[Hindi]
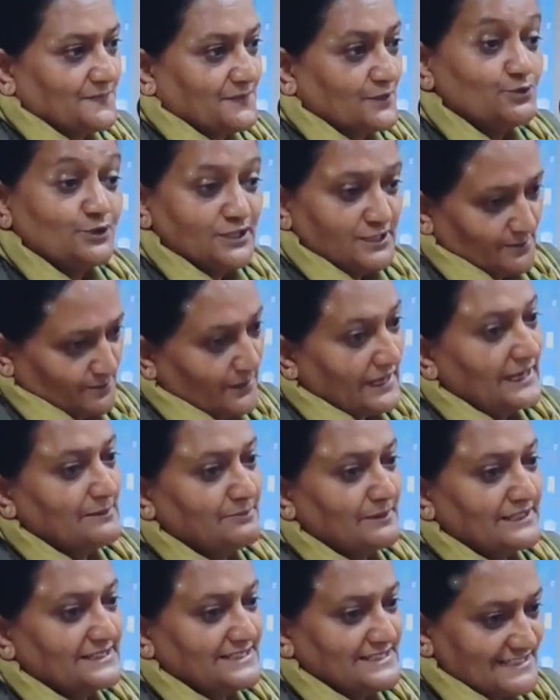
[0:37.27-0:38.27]
क्योंकि ये वह
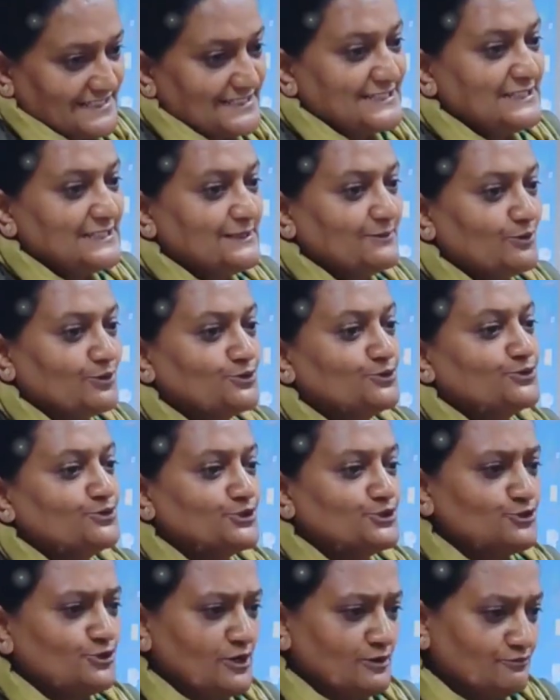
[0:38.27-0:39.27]
प्रैक्टिस इसीलिए बोलूँ
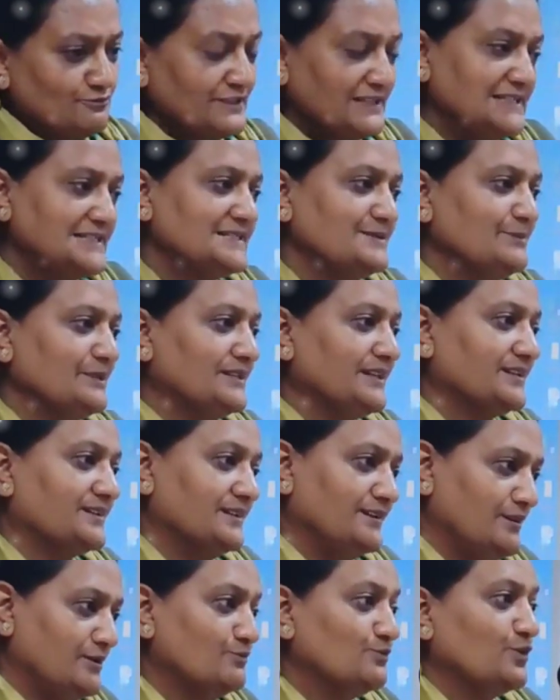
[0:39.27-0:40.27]
क्योंकि जो हम फील्ड में
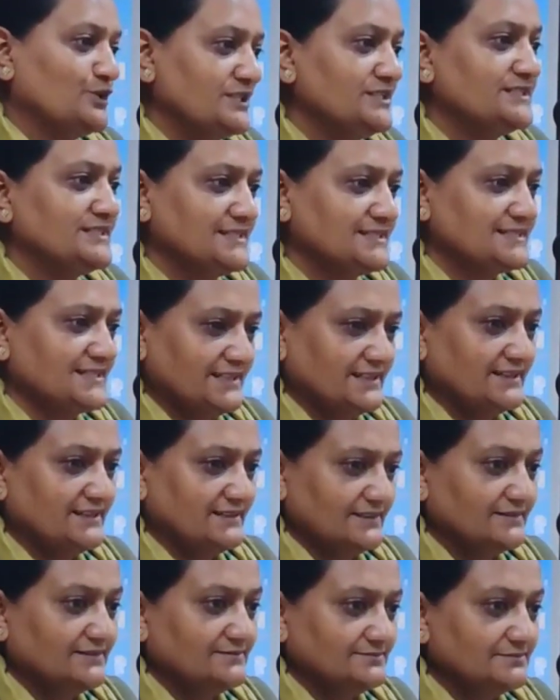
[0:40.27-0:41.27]
देखते हैं हम वही
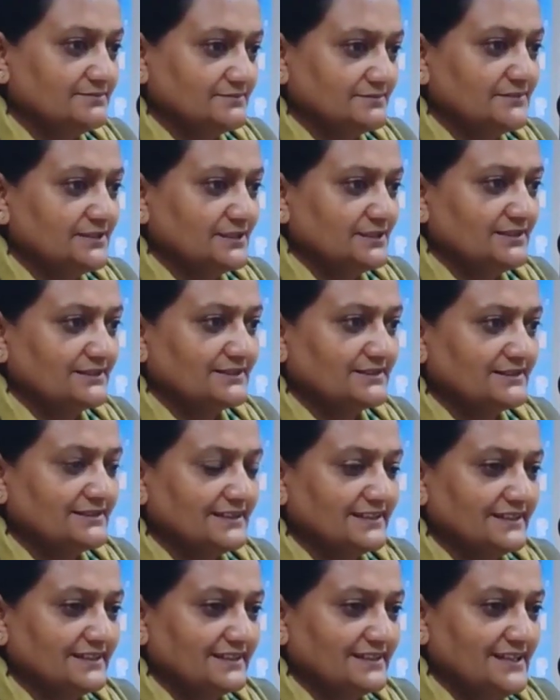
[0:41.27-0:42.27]
चीज़ें
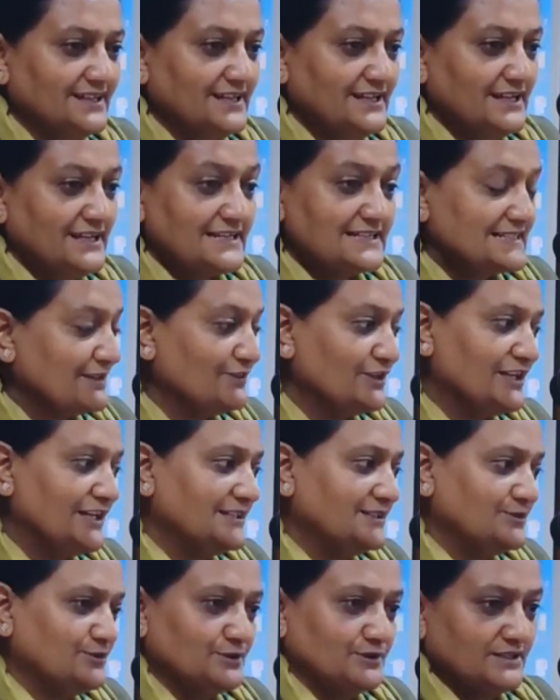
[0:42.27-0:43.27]
करते हैं सेवन
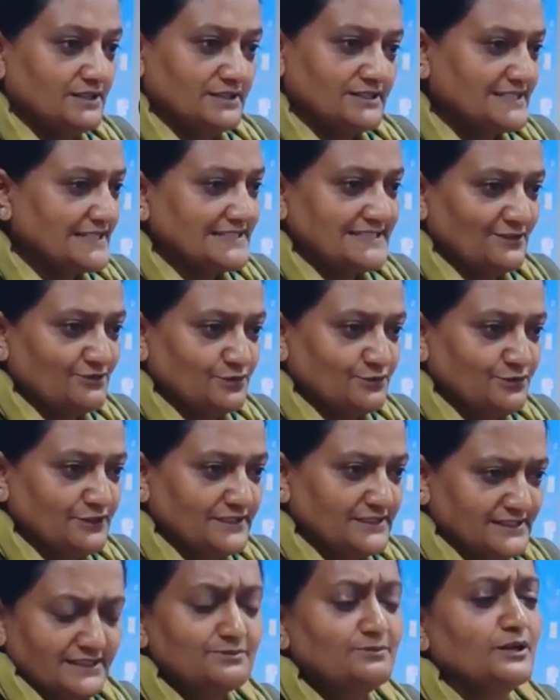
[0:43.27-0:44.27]
एट सिक्स सेवन
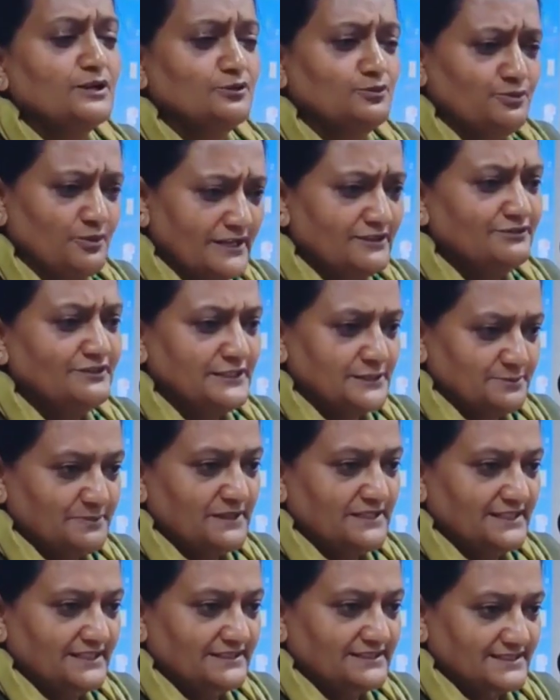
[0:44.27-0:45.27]
फीट तक मतलब फाइव फीट पे
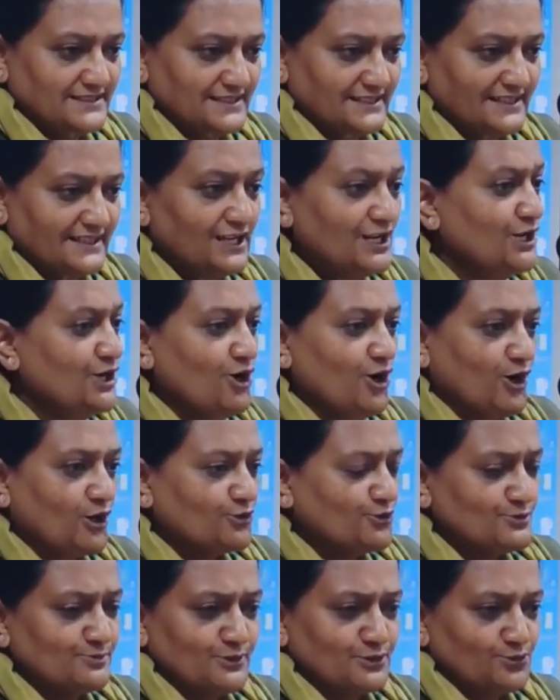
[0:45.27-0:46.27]
ही ले चले गया
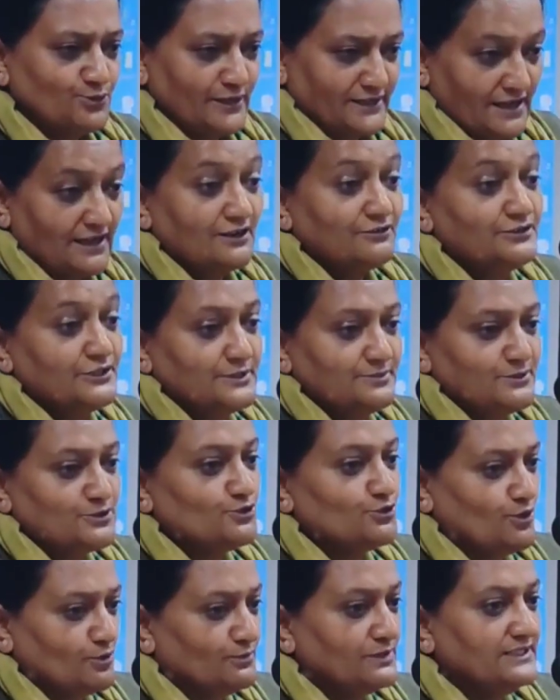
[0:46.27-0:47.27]
और उसमें टू एंड हाफ फीट पे
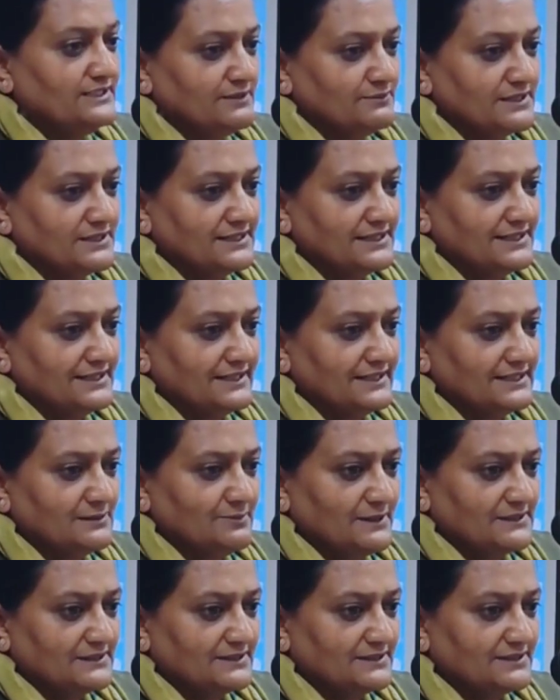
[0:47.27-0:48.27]
जो नॉर्मली हम कट लगाने की
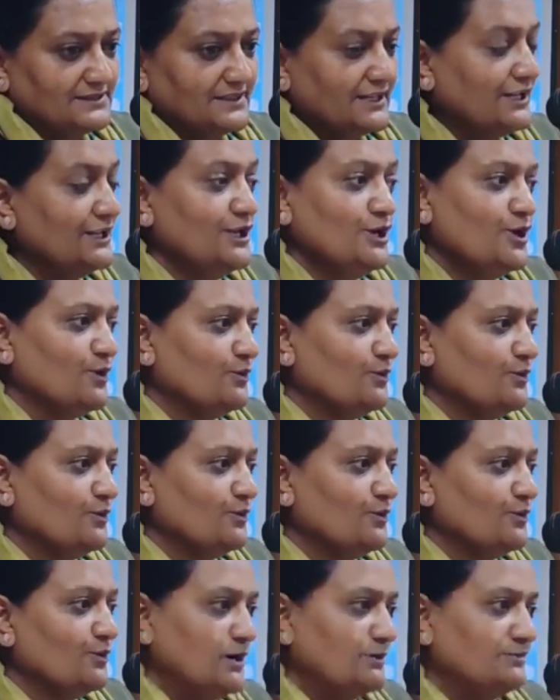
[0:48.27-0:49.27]
बात करते हैं वो
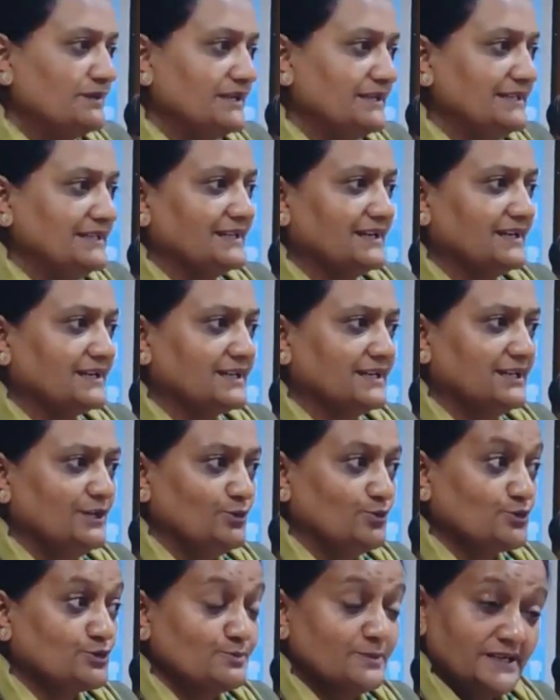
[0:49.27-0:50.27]
हम नहीं लगा के
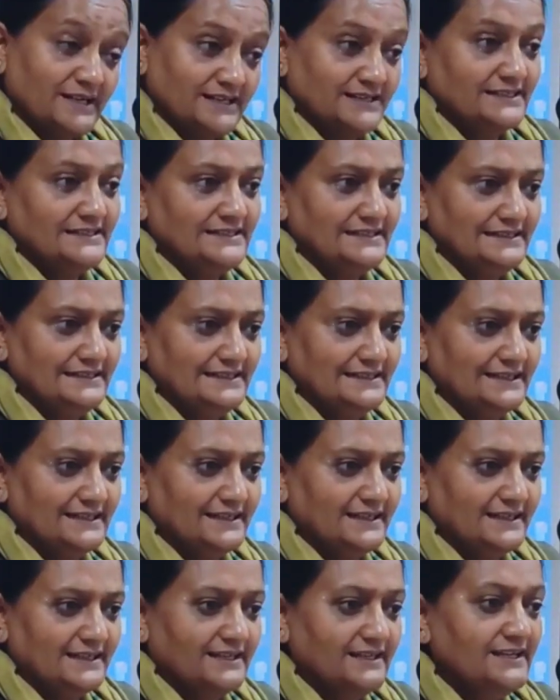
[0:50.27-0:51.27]
उसमें कट ही नहीं
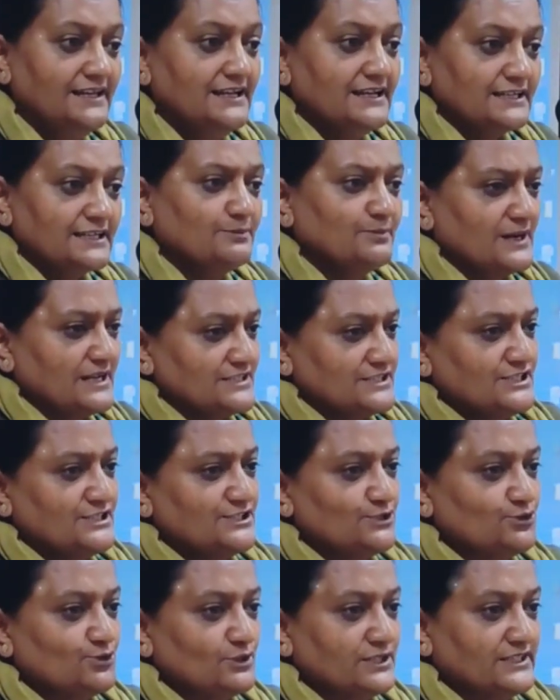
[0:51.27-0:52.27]
लगाना है कि ब्रांचेज
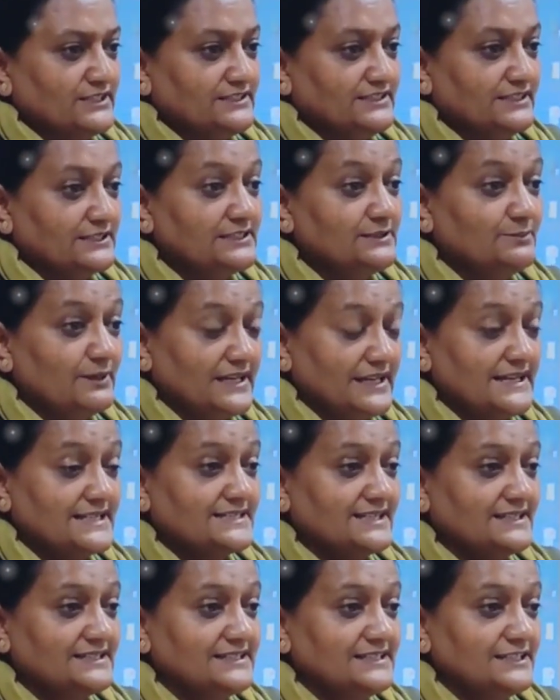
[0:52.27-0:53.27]
ही तो लेनी है कि मैं एक
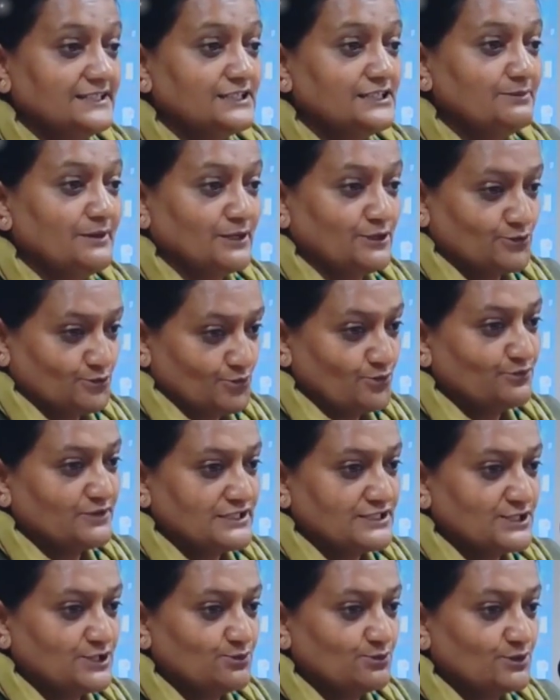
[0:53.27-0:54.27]
साल की इतनी मेहनत को
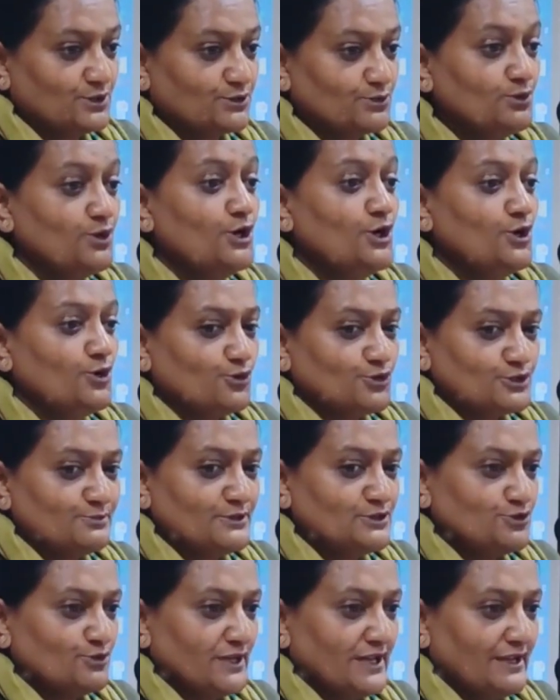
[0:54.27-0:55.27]
वेस्ट क्यों करूं उसमें
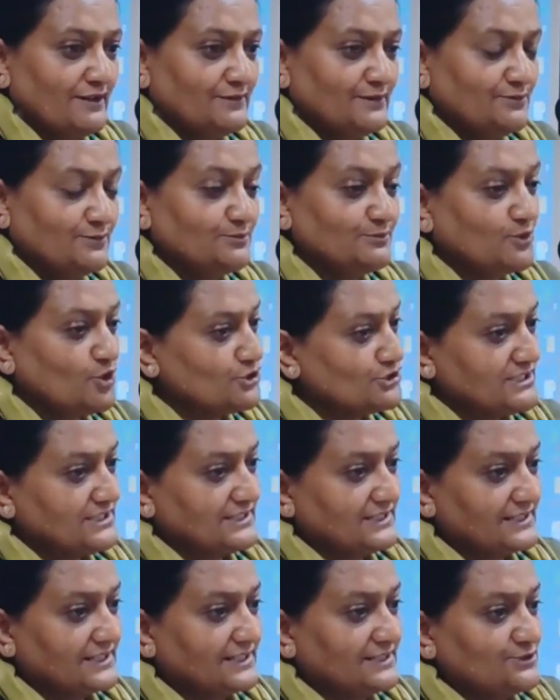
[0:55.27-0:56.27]
जो है वे नॉचिंग
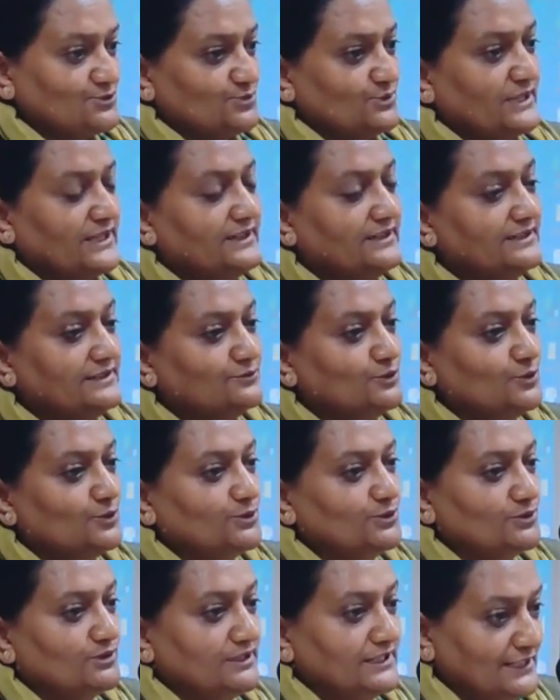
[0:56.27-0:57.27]
करके जो है वो
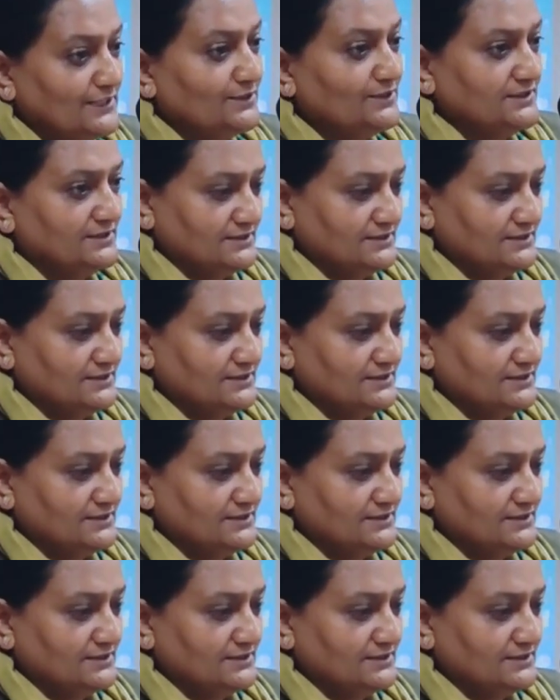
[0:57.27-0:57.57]
ले